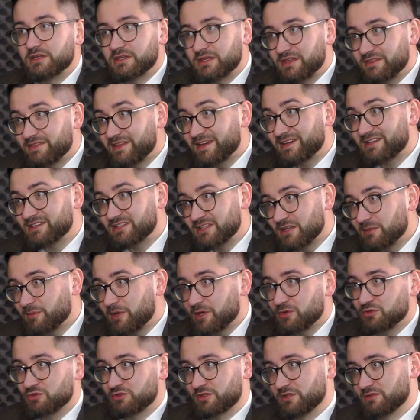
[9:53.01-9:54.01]
Jednak nie
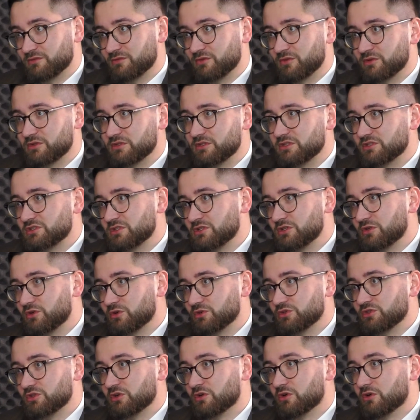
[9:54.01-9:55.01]
ma już tej woli, jeżeli
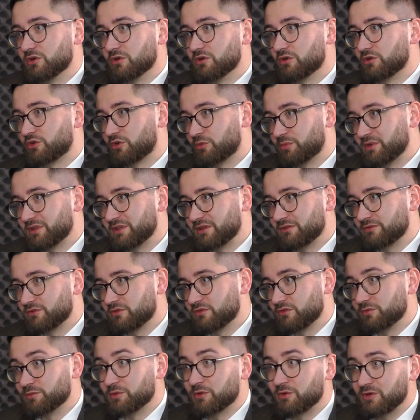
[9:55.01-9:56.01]
chodzi o ropę
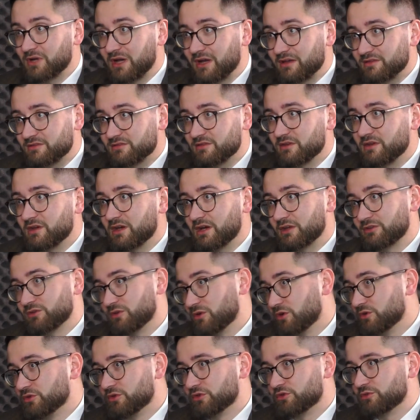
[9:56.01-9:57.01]
naftową i o gaz, a
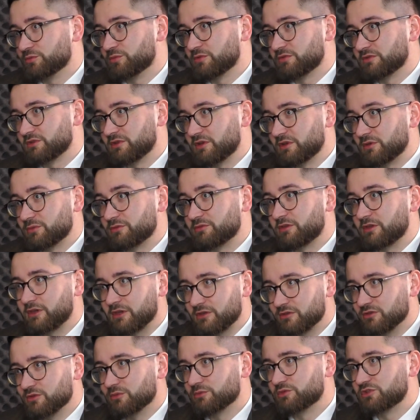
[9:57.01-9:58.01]
to one odpowiadają za
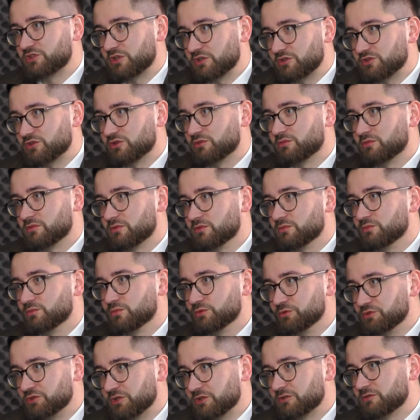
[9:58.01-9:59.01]
jedną trzecią
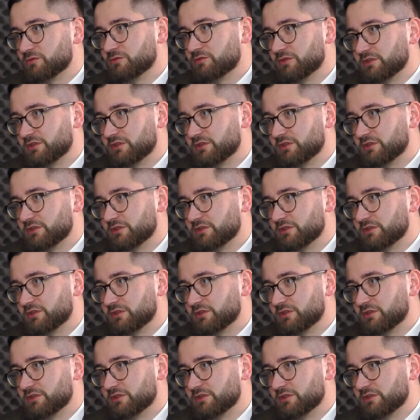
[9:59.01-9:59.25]
budżetu